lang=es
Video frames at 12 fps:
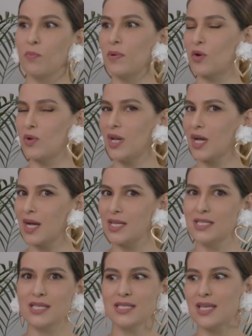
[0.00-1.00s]
un perro en la
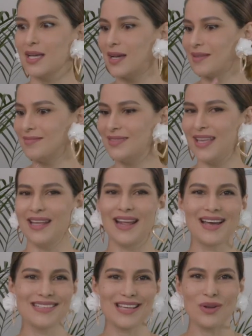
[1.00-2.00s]
calle y se
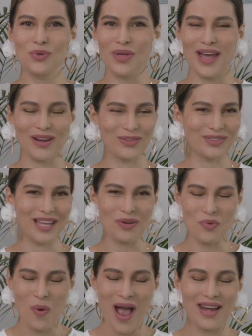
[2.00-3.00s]
tira a saludarlo
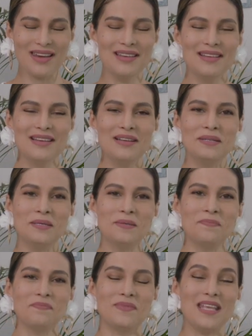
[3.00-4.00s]
tal cual.
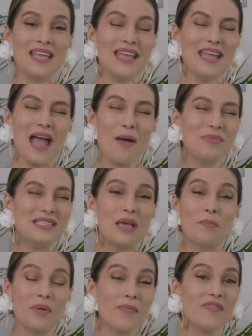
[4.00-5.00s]
Y a mí
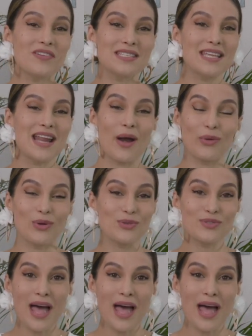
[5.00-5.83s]
siempre me fascinaron los